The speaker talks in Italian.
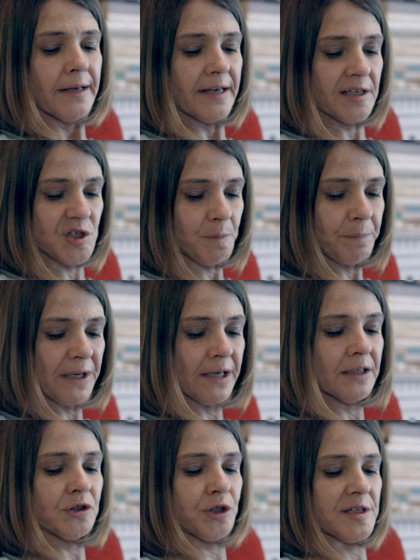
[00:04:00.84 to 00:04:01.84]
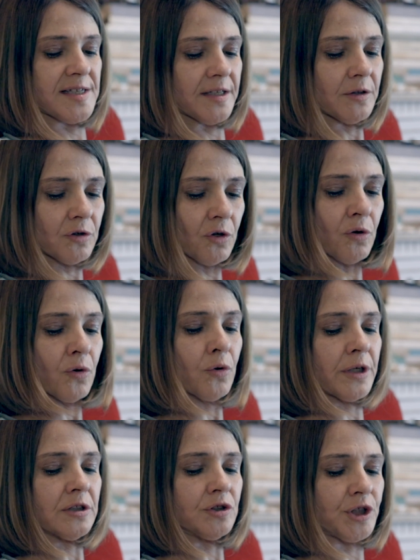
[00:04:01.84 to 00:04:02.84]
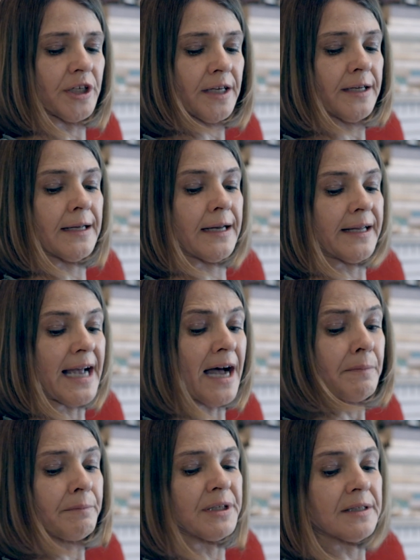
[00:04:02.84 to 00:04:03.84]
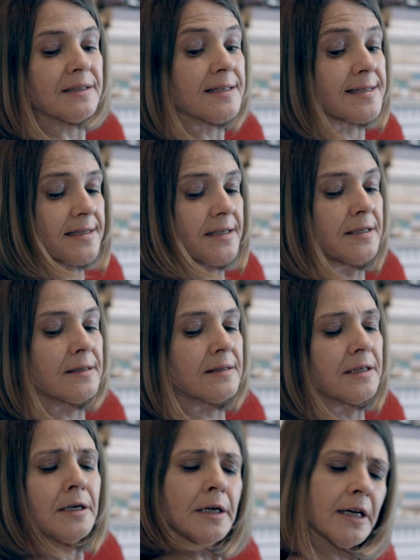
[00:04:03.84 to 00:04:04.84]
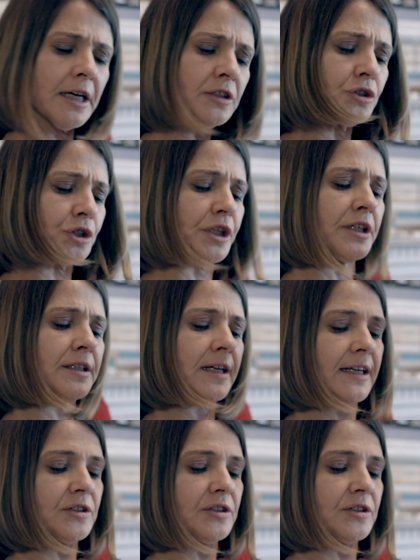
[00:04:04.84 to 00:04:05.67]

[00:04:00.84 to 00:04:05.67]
E specie, settori, generi, ambiti distinti, eccetera,